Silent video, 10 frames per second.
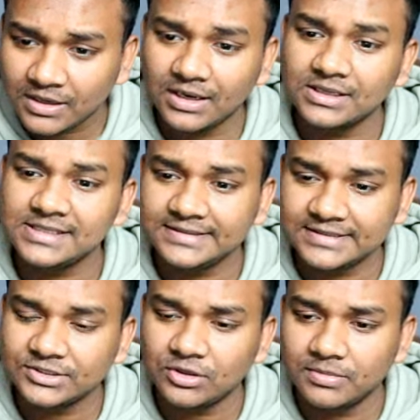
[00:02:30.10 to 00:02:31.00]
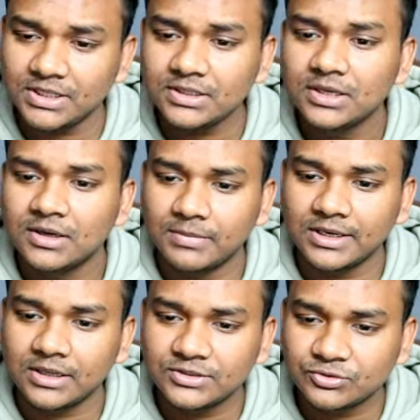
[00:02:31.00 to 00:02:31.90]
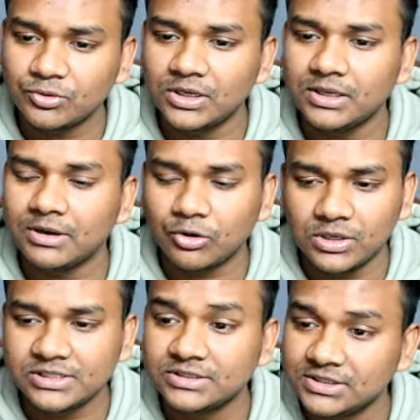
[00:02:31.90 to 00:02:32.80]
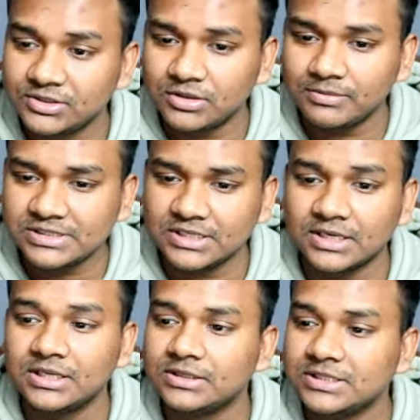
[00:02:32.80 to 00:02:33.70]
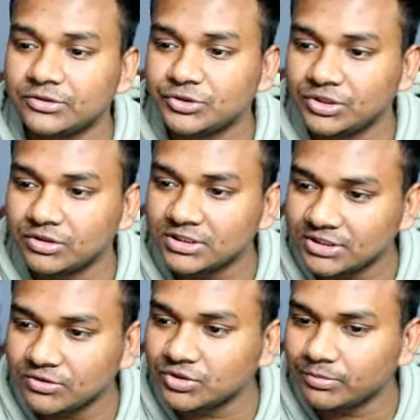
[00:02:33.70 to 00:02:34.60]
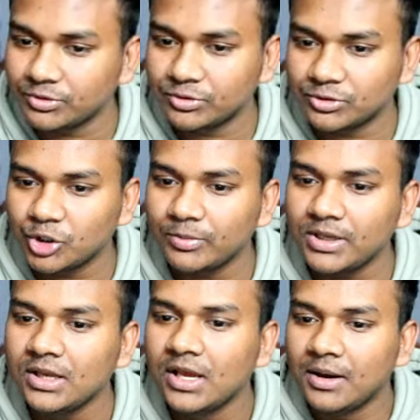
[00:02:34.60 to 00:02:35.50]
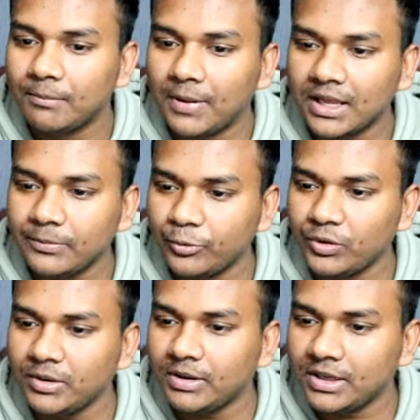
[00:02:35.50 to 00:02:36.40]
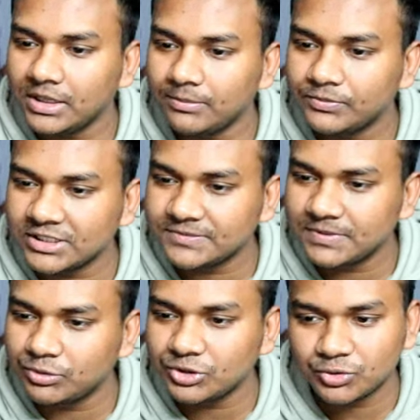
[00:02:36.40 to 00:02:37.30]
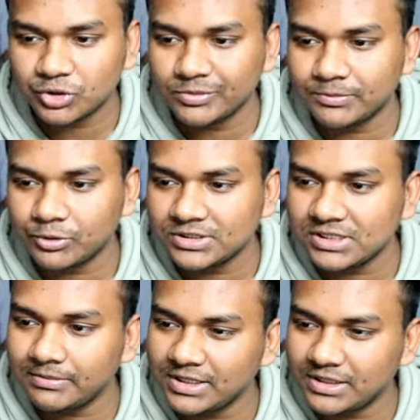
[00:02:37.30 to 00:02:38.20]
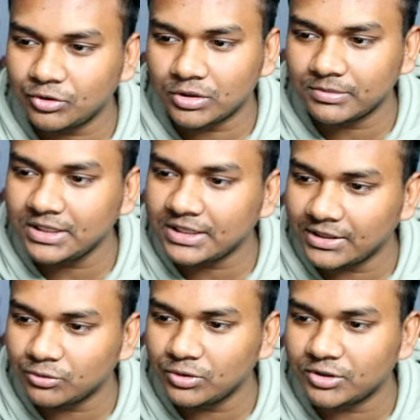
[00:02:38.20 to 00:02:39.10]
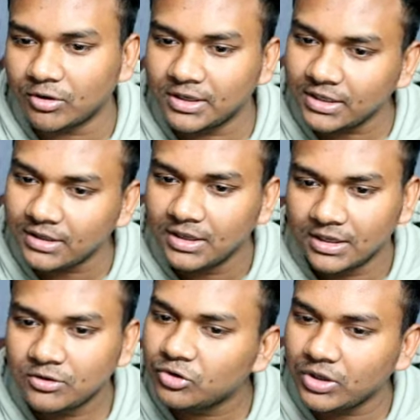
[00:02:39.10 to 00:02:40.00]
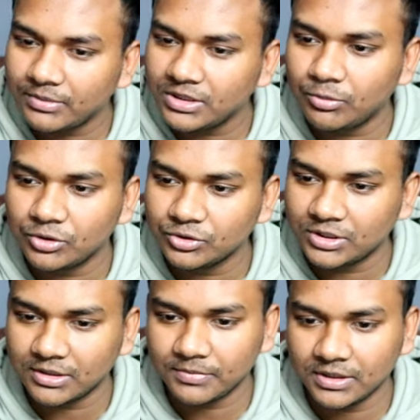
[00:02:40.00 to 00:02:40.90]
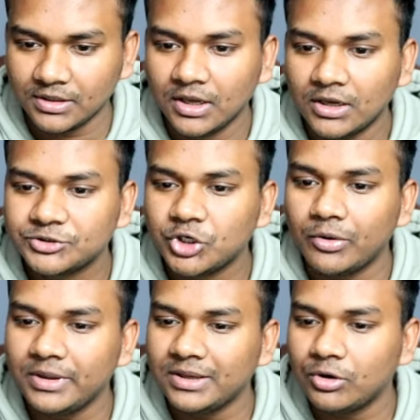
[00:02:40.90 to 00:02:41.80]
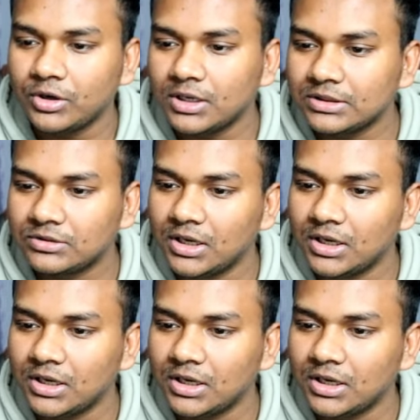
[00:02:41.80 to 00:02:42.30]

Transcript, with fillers: ক্লাসে যেতে হবে মানে স্কুলে বা কলেজে যেতে হবে সেখানে যে আনুষ্ঠানিকতা সেগুলো সম্পন্ন করতে হবে মাঘী পূর্ণিমা এটা তেইশ ফেব্রুয়ারি শুক্রবার পড়েছে বাট এটা নর্মালি ক্যালকুলেট করে নেয় কিন্তু এমনিতে বন্ধ থাকবে সবই বরাত